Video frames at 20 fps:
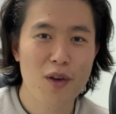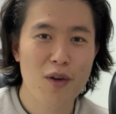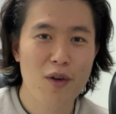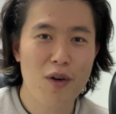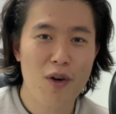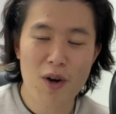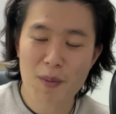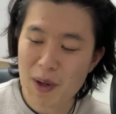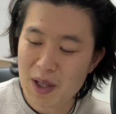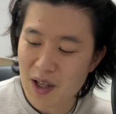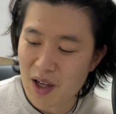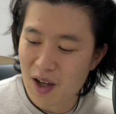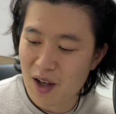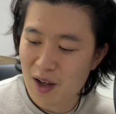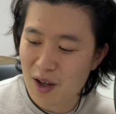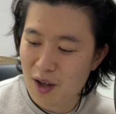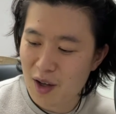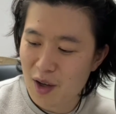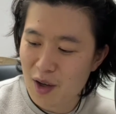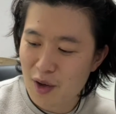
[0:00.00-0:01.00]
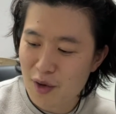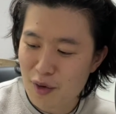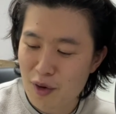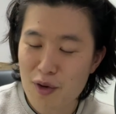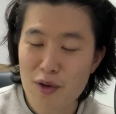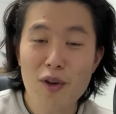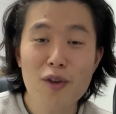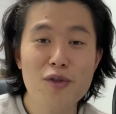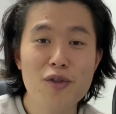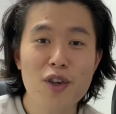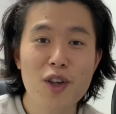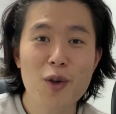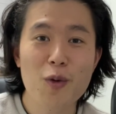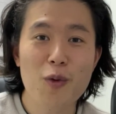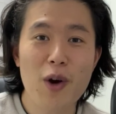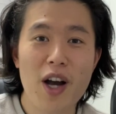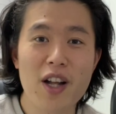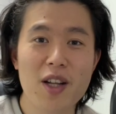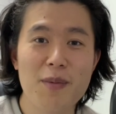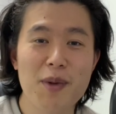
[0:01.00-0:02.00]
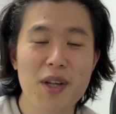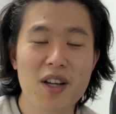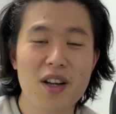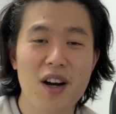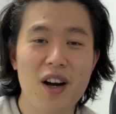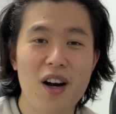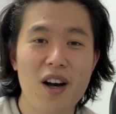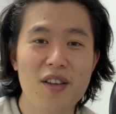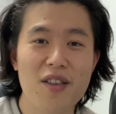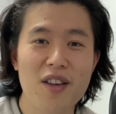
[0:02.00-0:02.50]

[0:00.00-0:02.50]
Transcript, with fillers: 얼마나 성경적인 과일입니까?